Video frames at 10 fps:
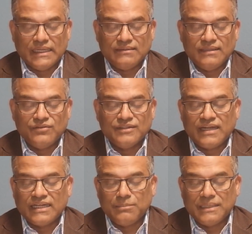கடந்த இருபத்தி
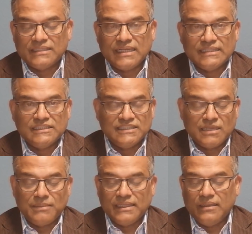நான்கு மணத்தியாவது
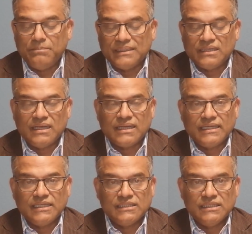ஜெர்மனியில்
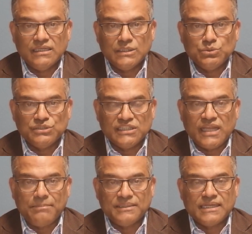பதினாறாயிரத்தி எண்ணூற்றி
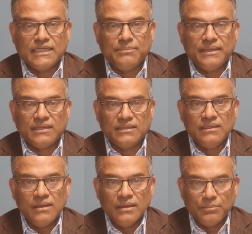நாற்பத்தி ரெண்டு பேருக்கு
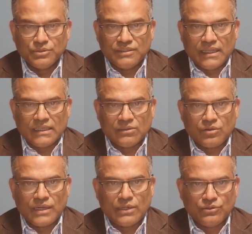புதிதாக
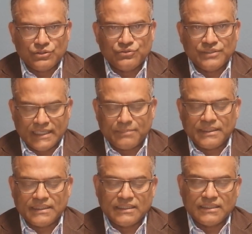கொரோனா நோய் தொற்று
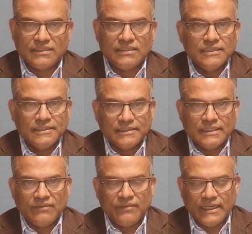ஏற்பட்டிருக்கின்றது
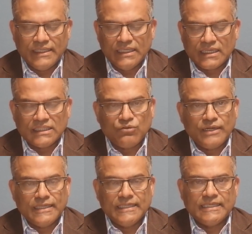இதே வேளையில்
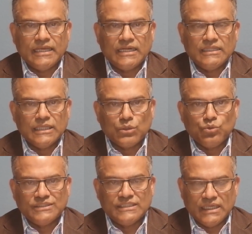இறந்தவர்கள் எண்ணிக்கையானது
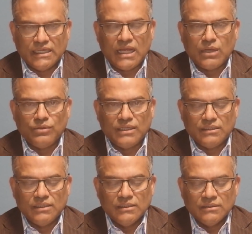இருநூற்றி ஏழாக
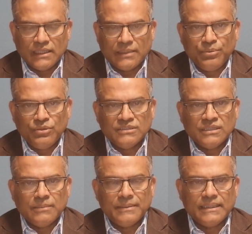உள்ளது தற்பொழுது
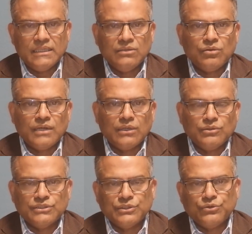ஜெர்மனியில் கொரோனா
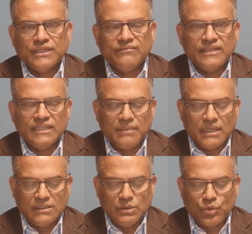நோய் தொற்றுடைய
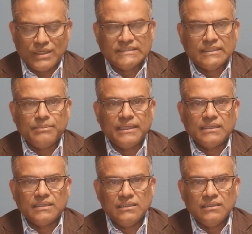வீதமானது ஒரு லட்சம்
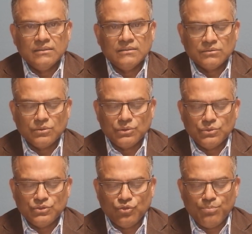பேருக்கு
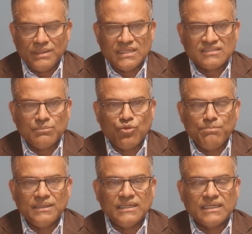தொண்ணூற்றி ஒன்பது தசம்
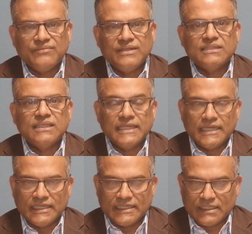ஒன்பது என்ற வீதத்தில்
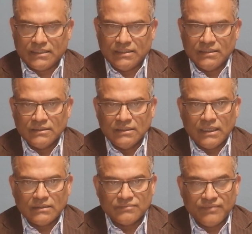இருக்கின்றது
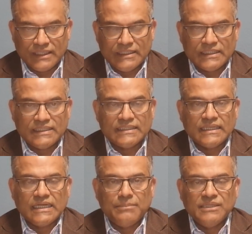வருகின்ற
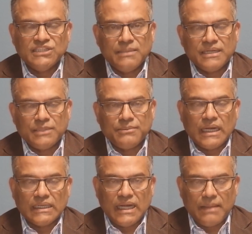திங்கட்கிழமை ஜெர்மன் அதிபர்
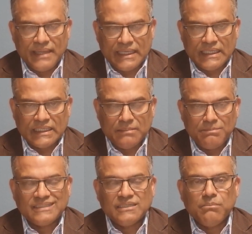அங்கலா மேக்களுக்கும்
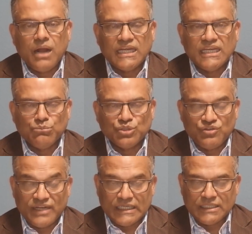மற்றும் மாநில
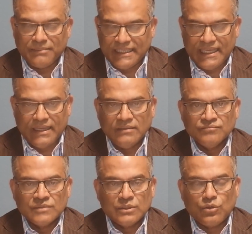முதல்வர்களுக்கும் இடையே
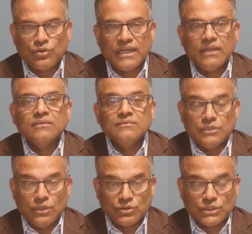கொரோனா
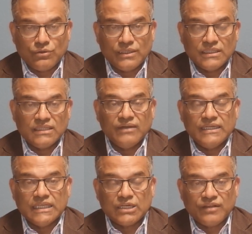லாக்டவுனில் இருந்து
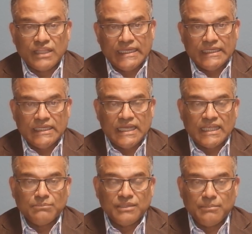வெளியேறுவதா இல்லையா
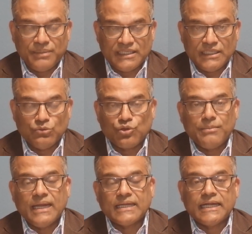என்பதை பற்றி ஒரு
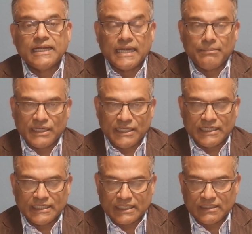மாநாடு நடைபெற
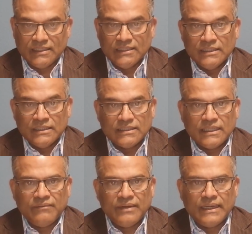இருக்கின்றது
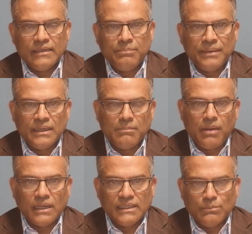இதே வேளையில் பல
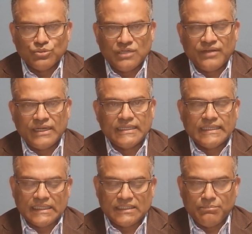மாநில முதல்வர்களின்
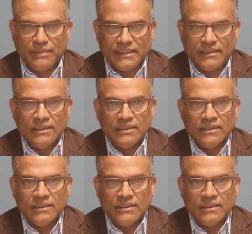கருத்தின்படி